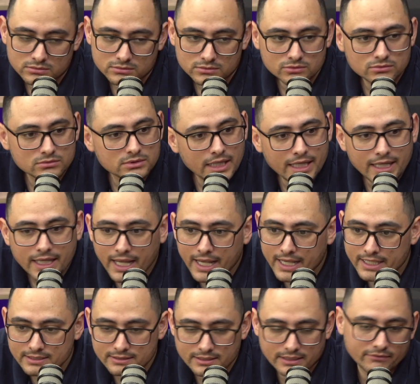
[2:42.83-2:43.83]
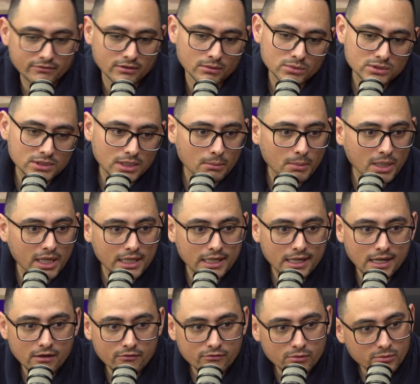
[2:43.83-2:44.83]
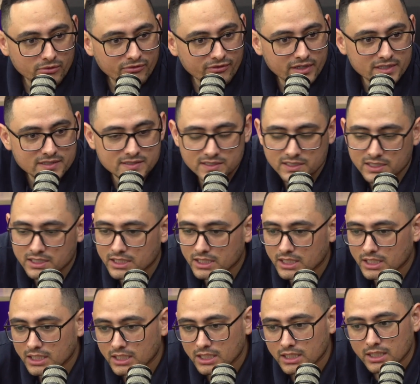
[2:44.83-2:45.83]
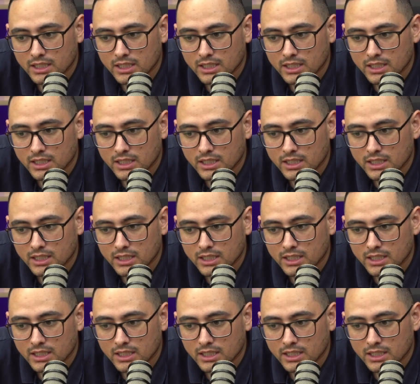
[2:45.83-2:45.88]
Não é. tem essa. É vamos trabalhar, vamos fazer.